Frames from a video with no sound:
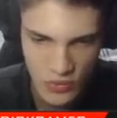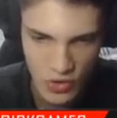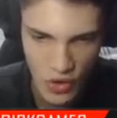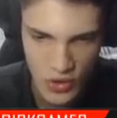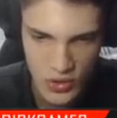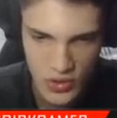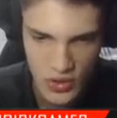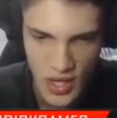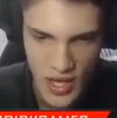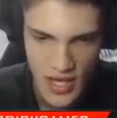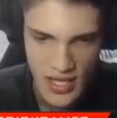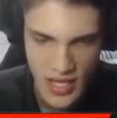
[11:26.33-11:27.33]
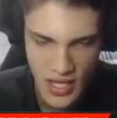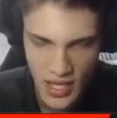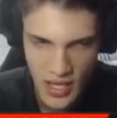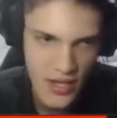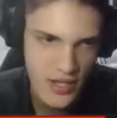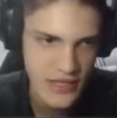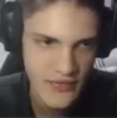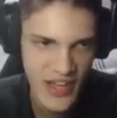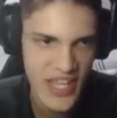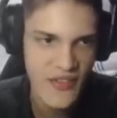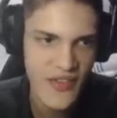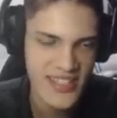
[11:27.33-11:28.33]
todos e,
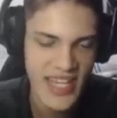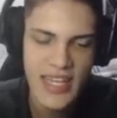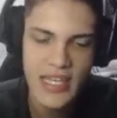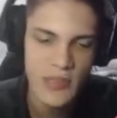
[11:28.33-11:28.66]
e vai sair